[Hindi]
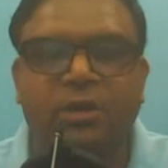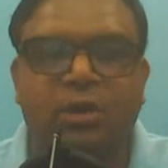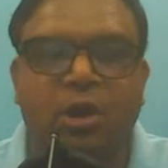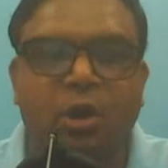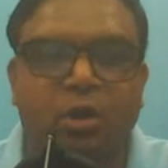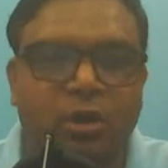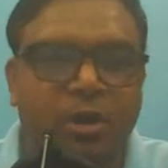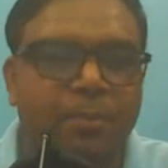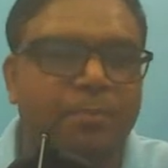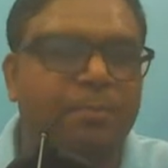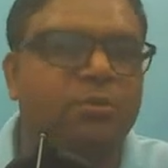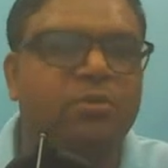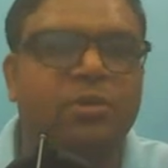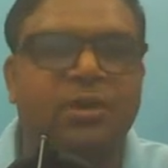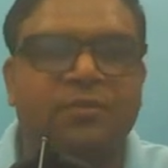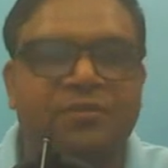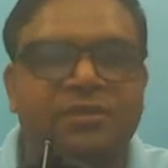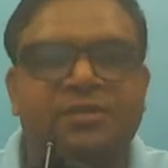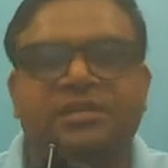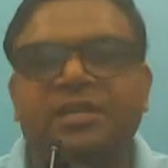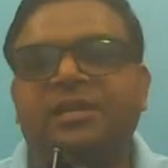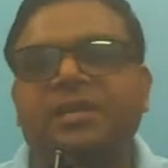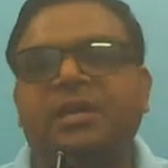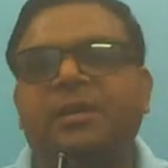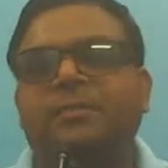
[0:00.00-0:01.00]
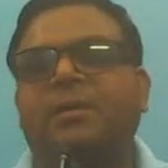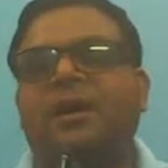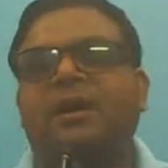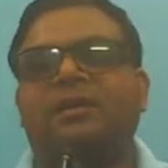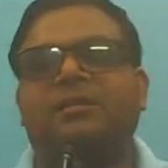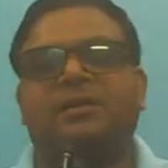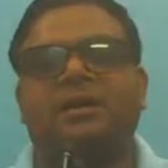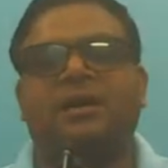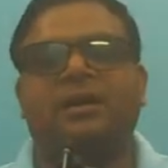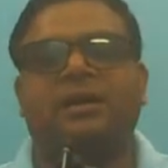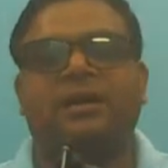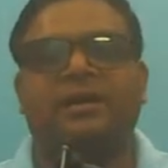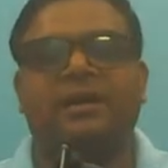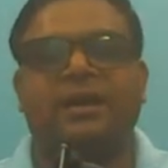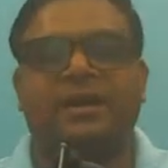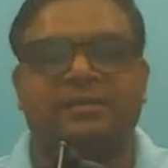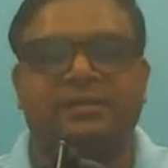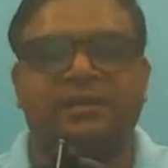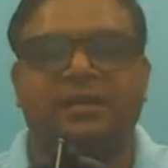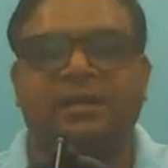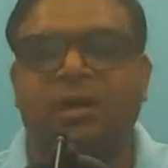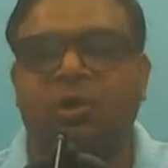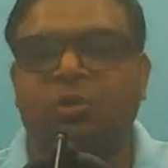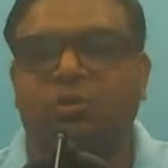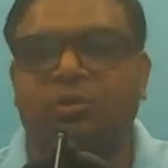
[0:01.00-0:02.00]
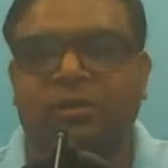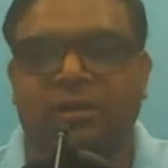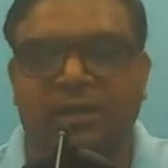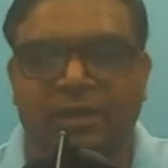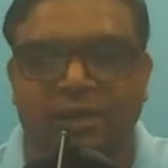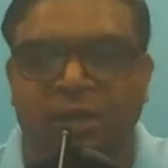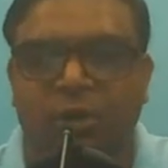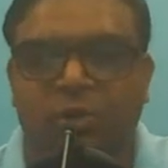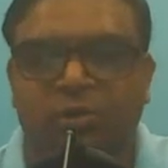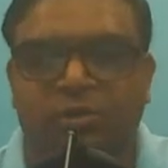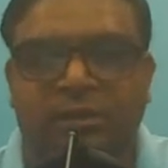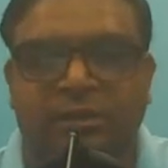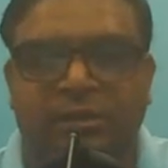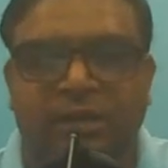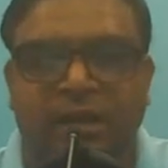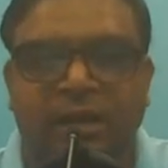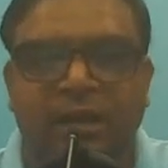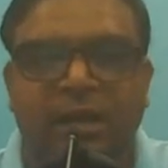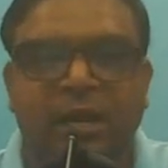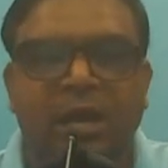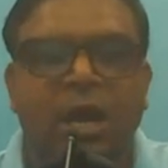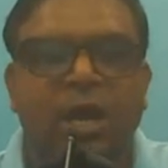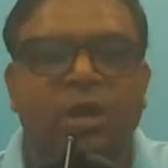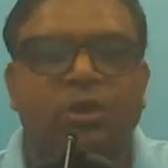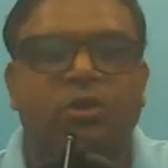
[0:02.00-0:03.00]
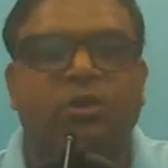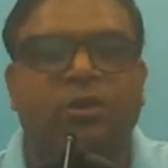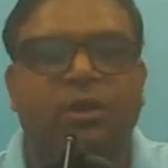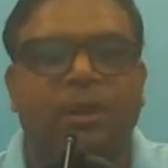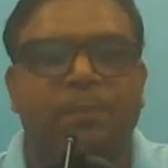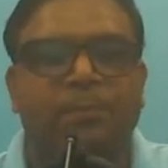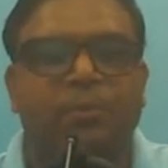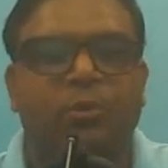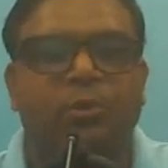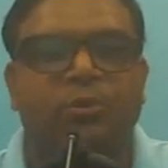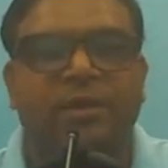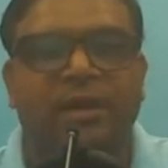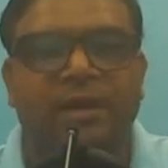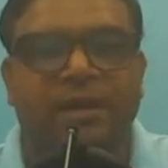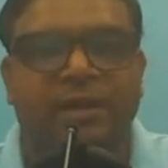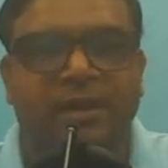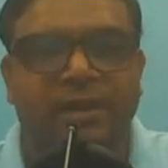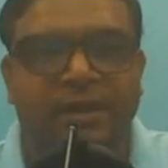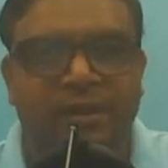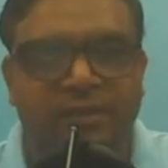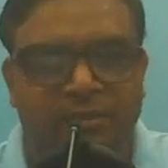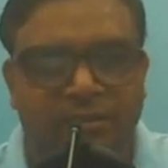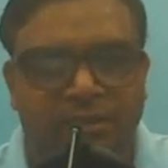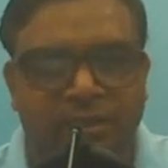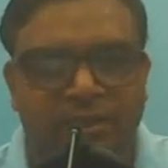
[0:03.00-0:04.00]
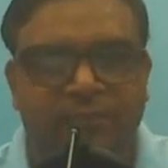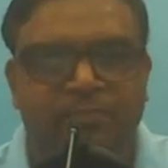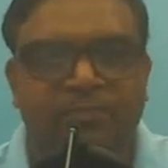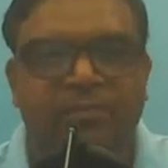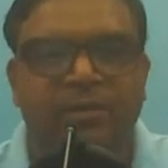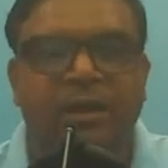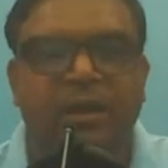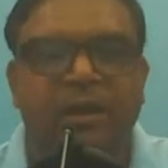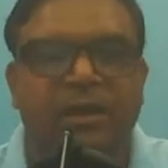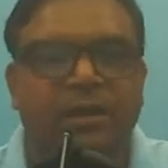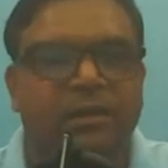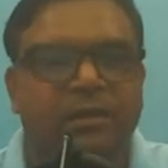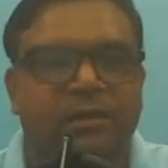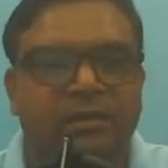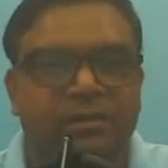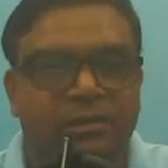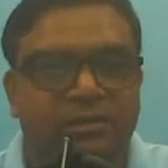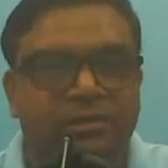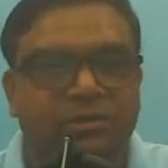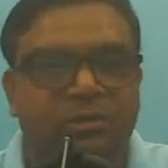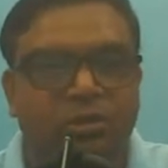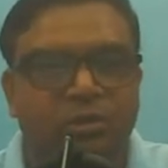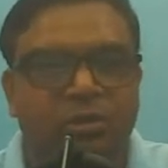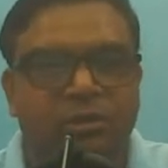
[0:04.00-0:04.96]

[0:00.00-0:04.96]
और कंप्यूटर विजन की बात ना करें ऐसे ना हो, नहीं हो सकता तो कंप्यूटर के अंदर जो